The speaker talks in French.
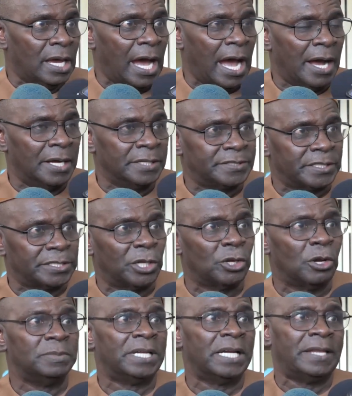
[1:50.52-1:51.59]
à un certain
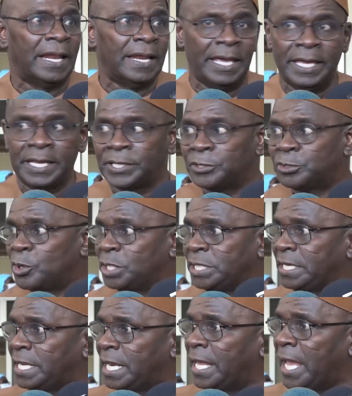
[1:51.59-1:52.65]
nombre de délais qui sont
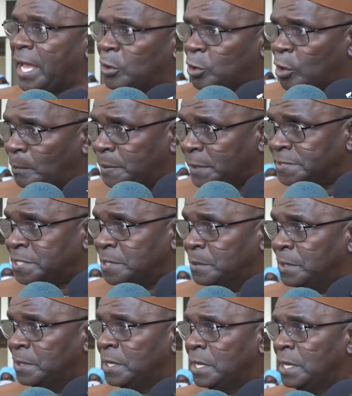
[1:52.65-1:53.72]
des délais
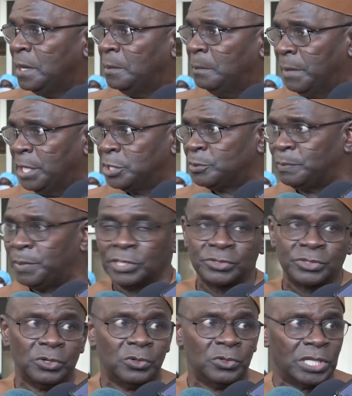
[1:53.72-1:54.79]
incompressibles. Mais je
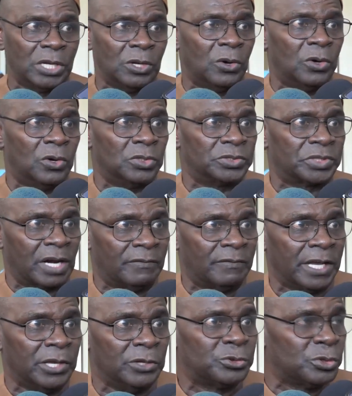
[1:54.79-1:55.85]
pense que nous allons
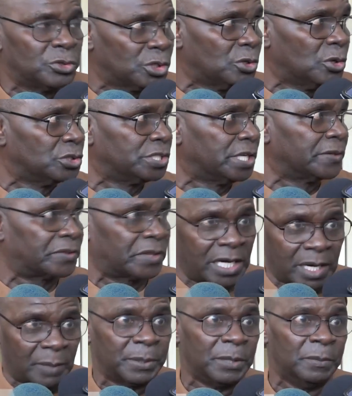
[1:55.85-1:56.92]
travailler sur ce dossier très
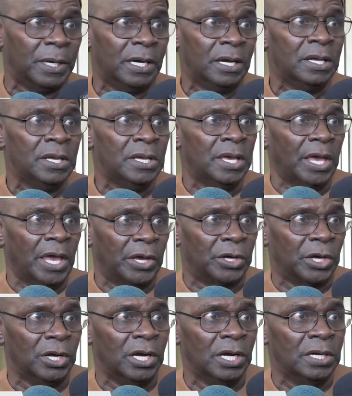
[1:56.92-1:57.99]
rapidement et
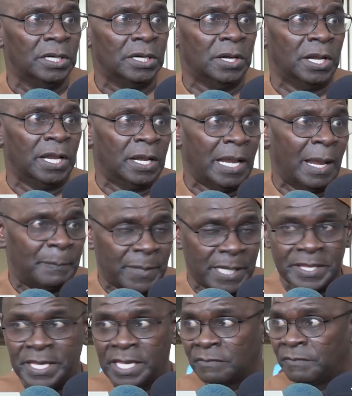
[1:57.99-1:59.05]
que la
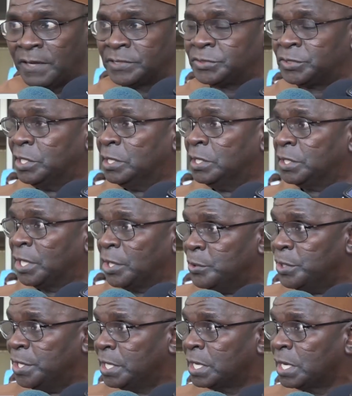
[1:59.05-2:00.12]
plénière va se
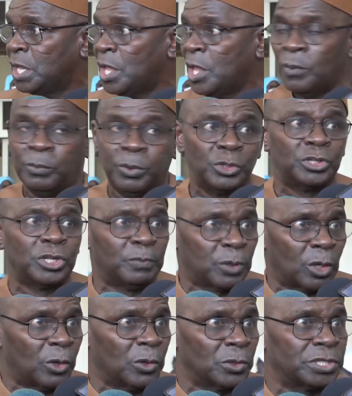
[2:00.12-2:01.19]
réunir pour se
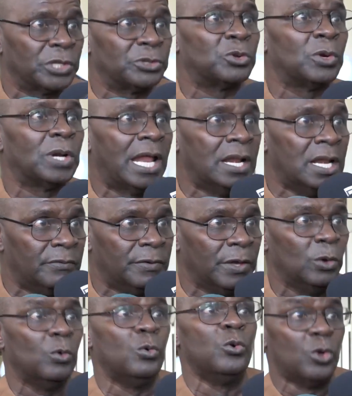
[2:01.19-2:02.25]
prononcer sur la
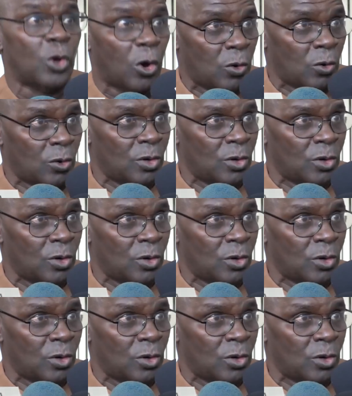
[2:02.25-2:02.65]
levée ou non